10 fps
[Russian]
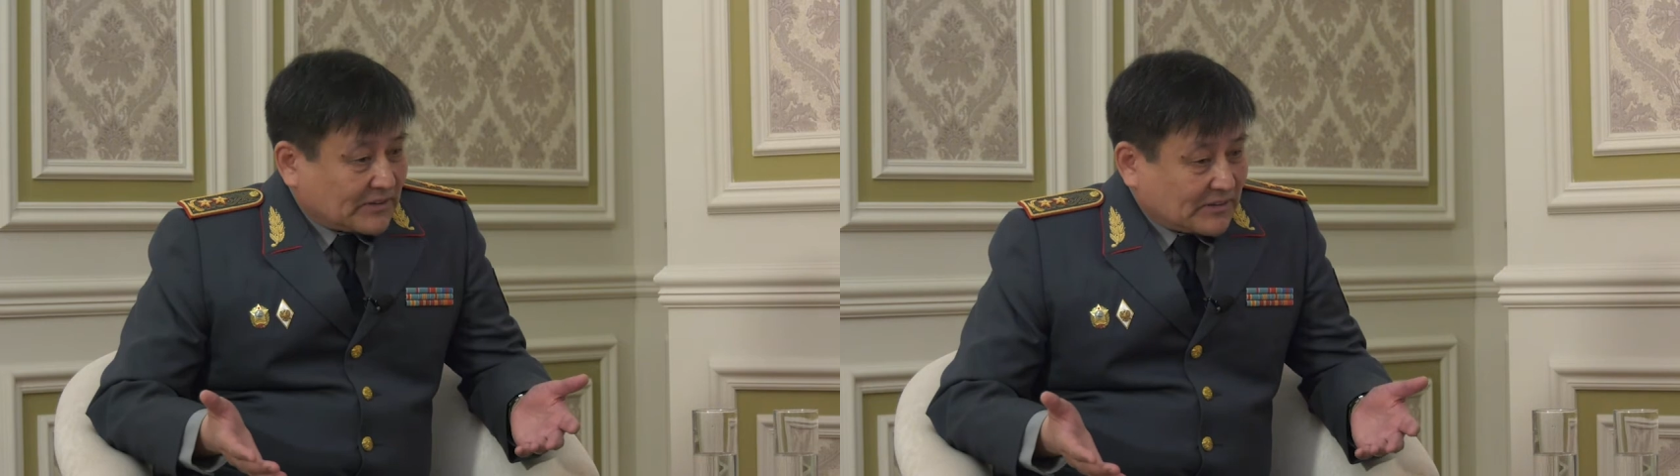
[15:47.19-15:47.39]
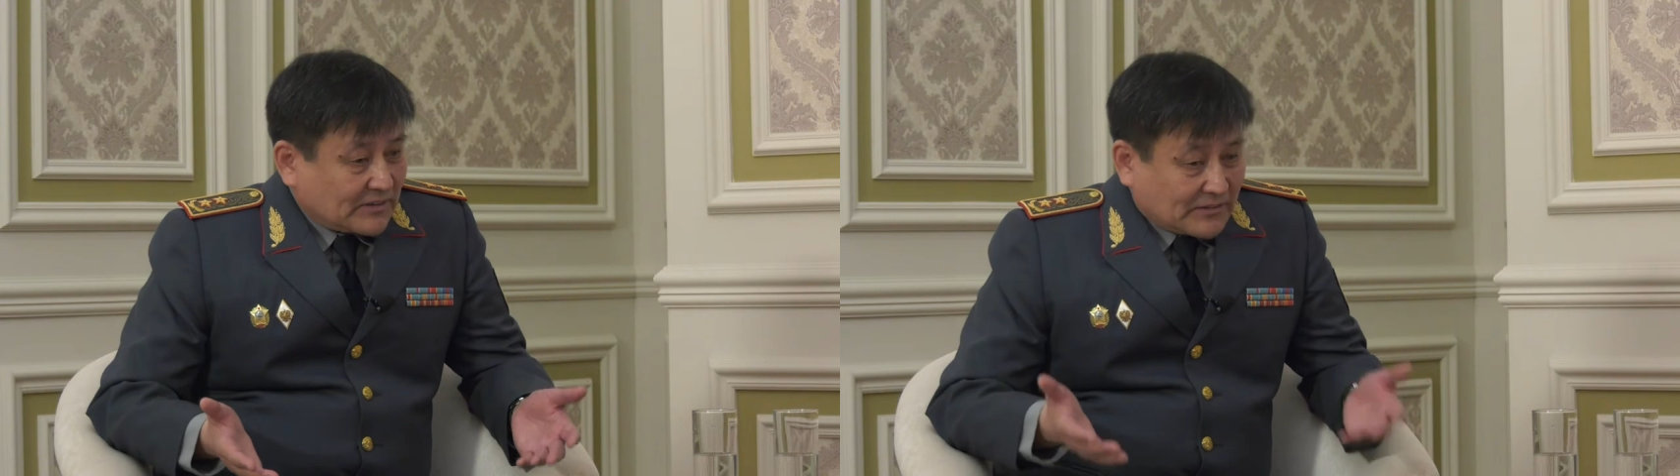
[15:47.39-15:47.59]

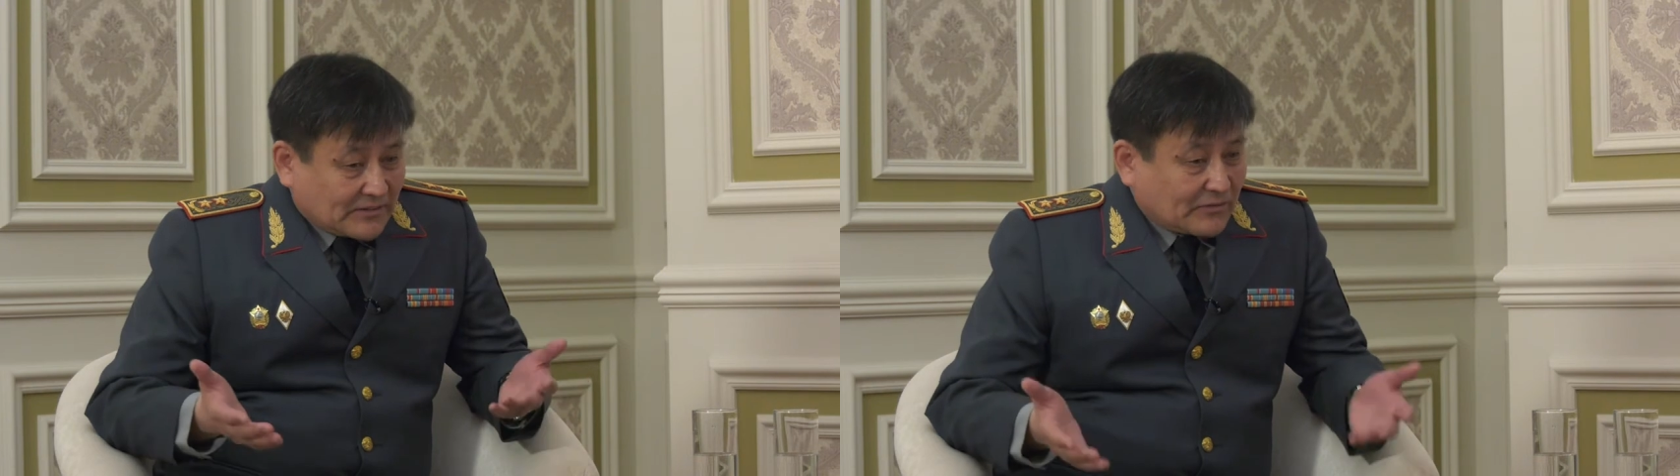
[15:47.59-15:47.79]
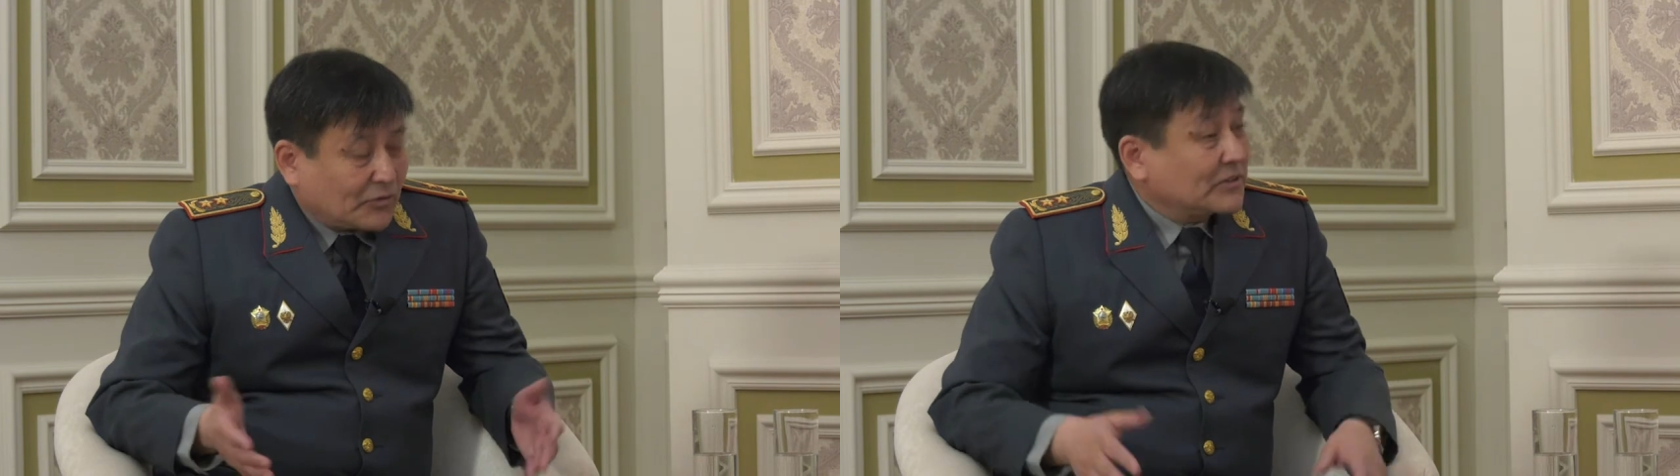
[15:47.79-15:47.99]
э,
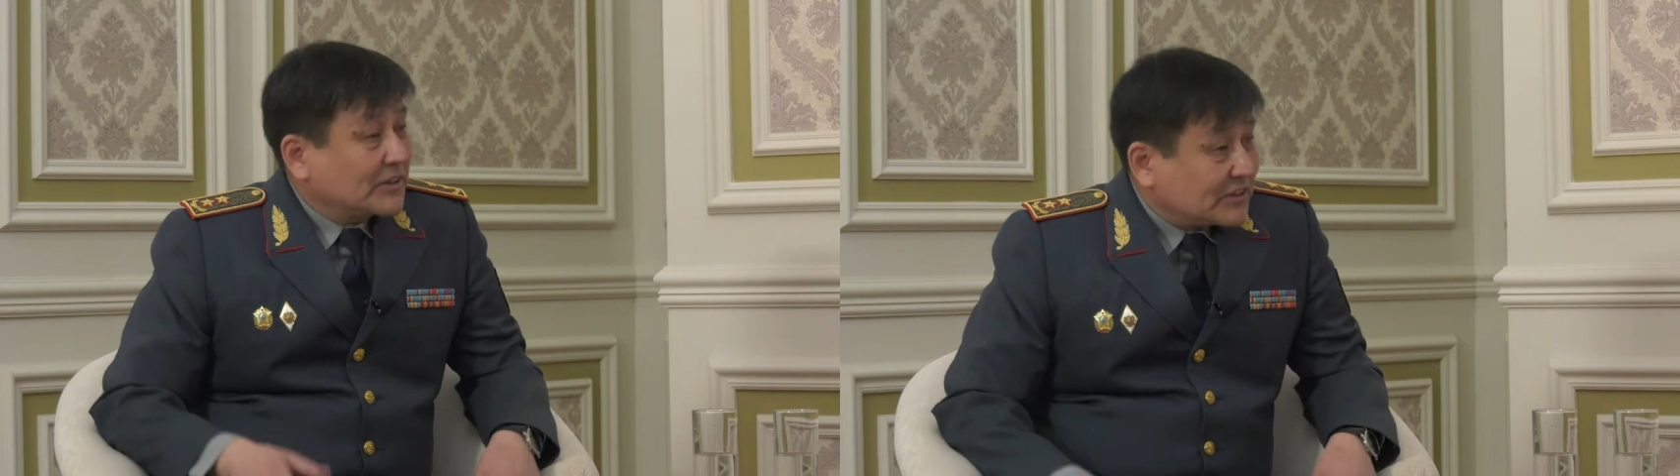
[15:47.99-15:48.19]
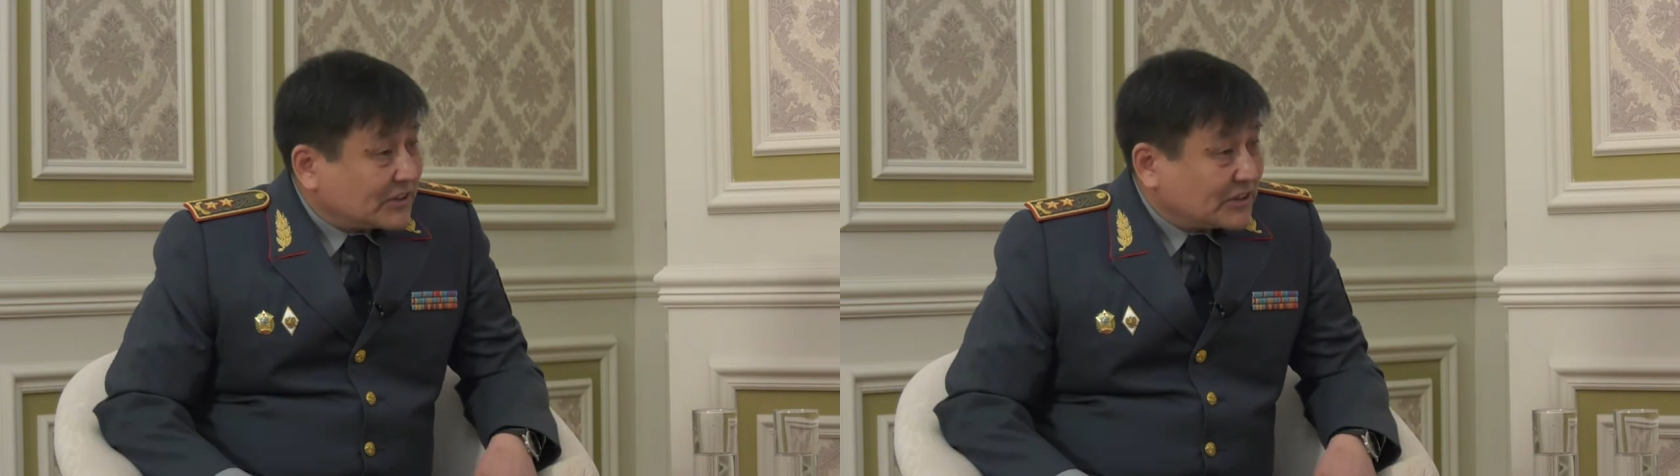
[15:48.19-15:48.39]

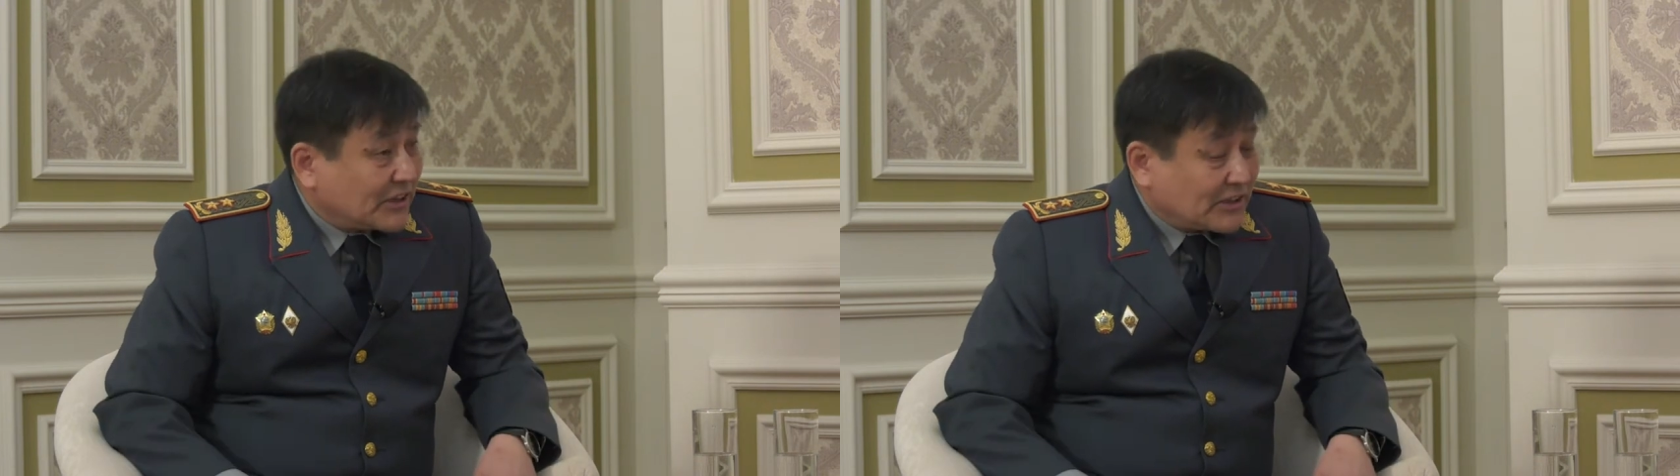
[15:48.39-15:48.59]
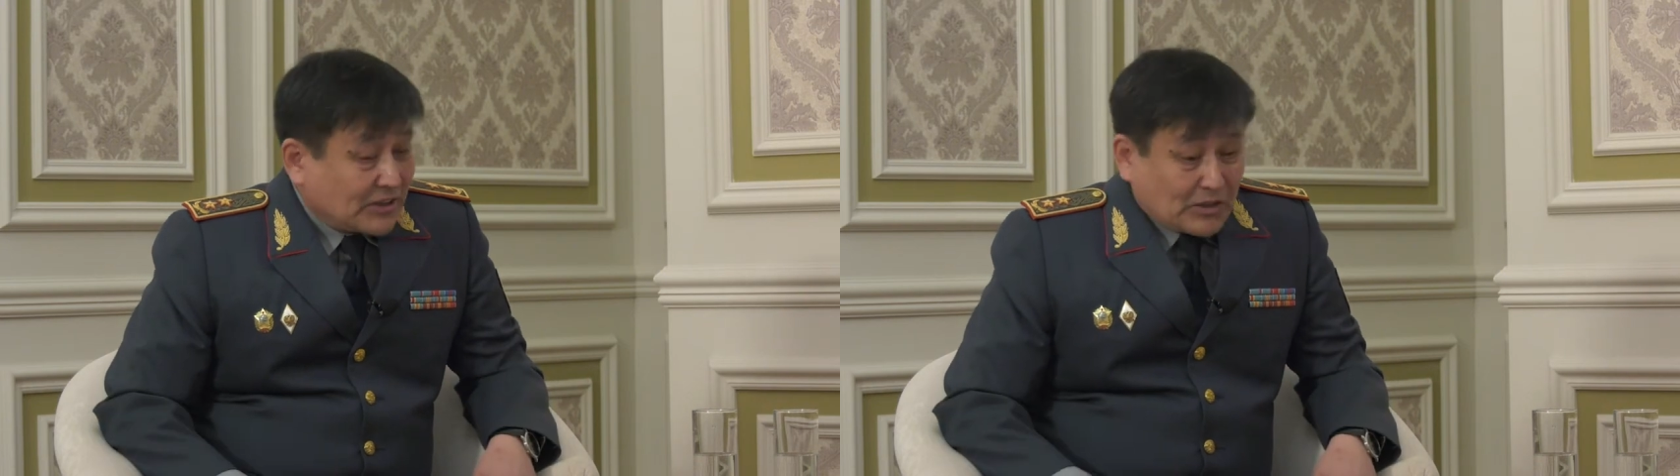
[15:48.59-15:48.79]
воинских
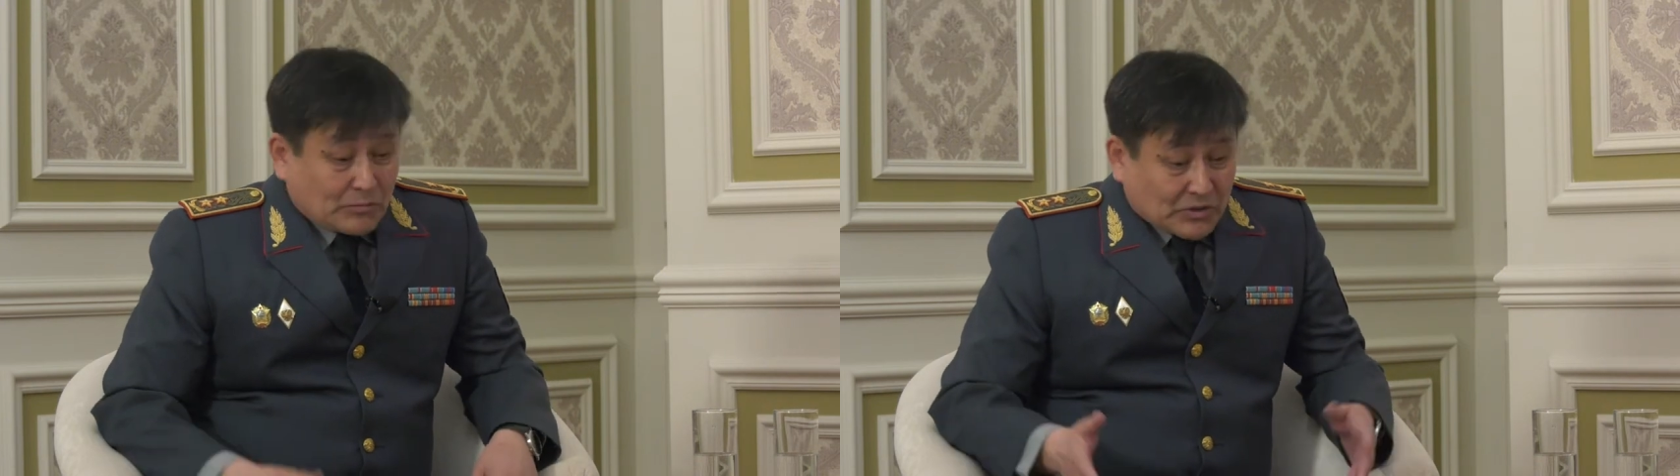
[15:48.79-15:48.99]
частей,